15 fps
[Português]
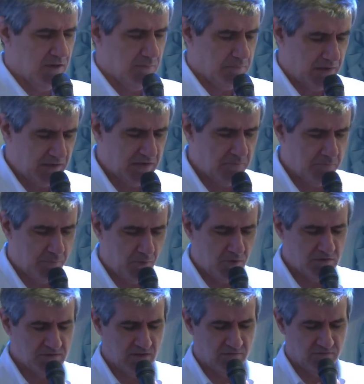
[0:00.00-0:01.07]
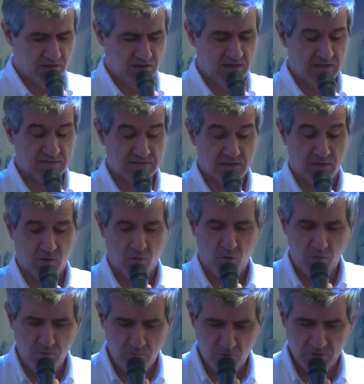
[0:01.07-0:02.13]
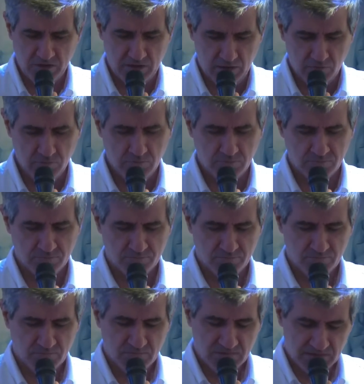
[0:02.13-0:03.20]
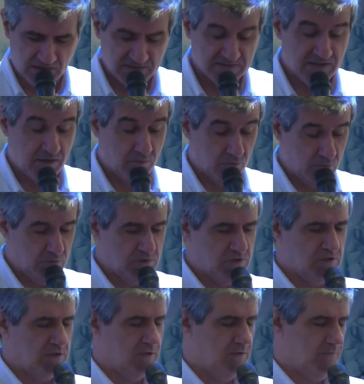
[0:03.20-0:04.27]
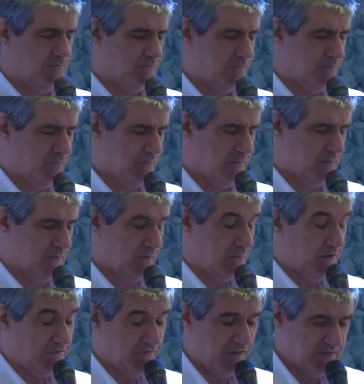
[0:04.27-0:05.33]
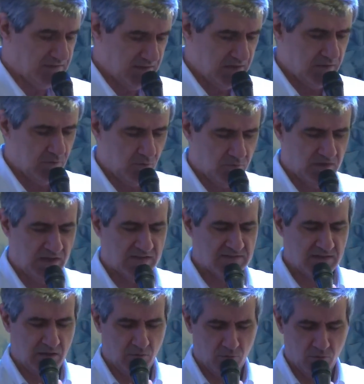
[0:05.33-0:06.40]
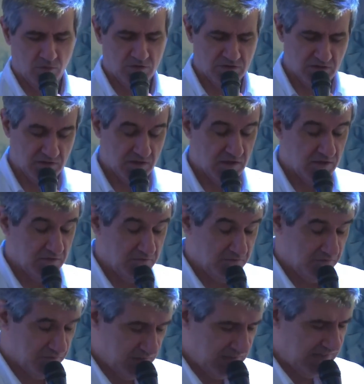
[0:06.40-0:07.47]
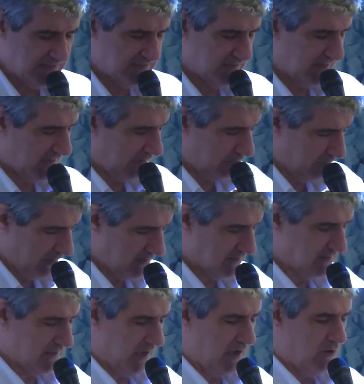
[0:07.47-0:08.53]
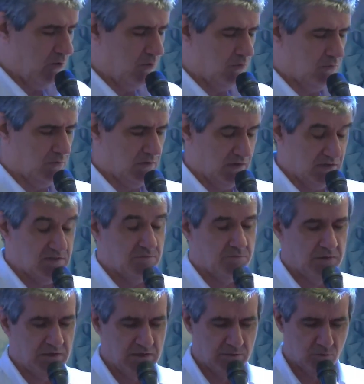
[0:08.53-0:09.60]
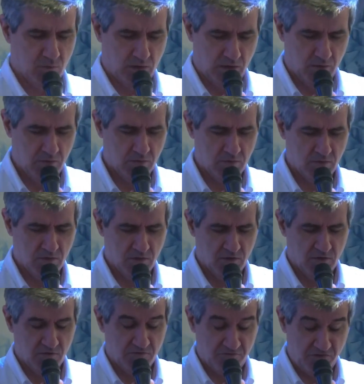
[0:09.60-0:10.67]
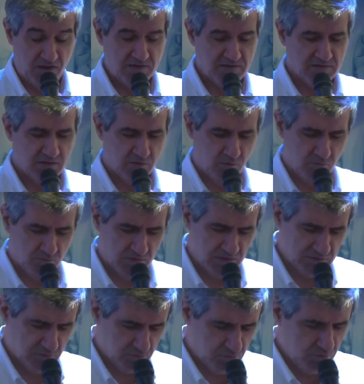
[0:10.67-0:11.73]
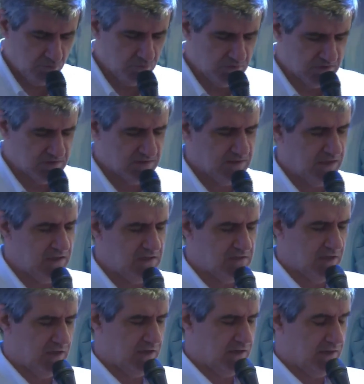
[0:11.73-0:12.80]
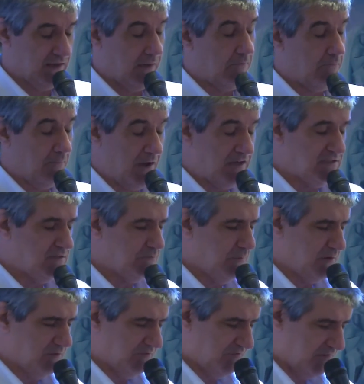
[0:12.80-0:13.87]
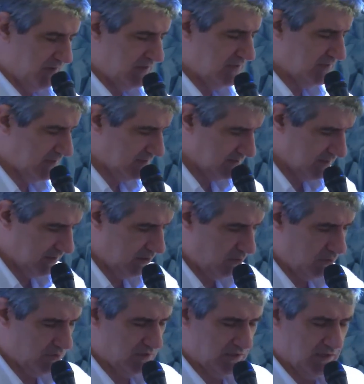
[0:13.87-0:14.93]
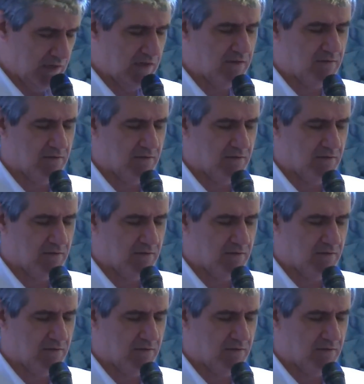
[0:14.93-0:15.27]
para que possa haver essa comunhão da saúde, para fazer com que a saúde física, mental, espiritual faça com que tudo esteja na mais perfeita sincronia.